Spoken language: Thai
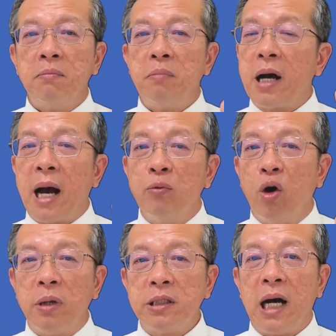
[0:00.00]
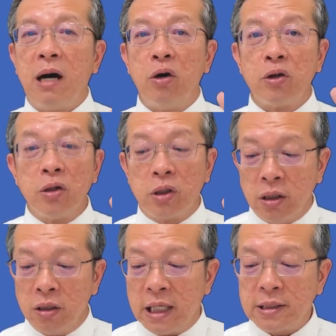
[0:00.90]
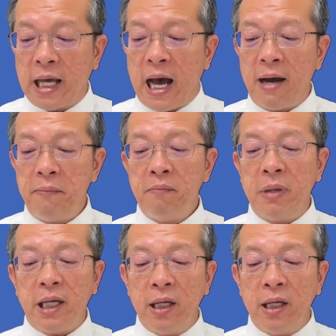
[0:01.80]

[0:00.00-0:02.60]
พระคำของพระเจ้าเราต้องถือรักษาไม่ใช่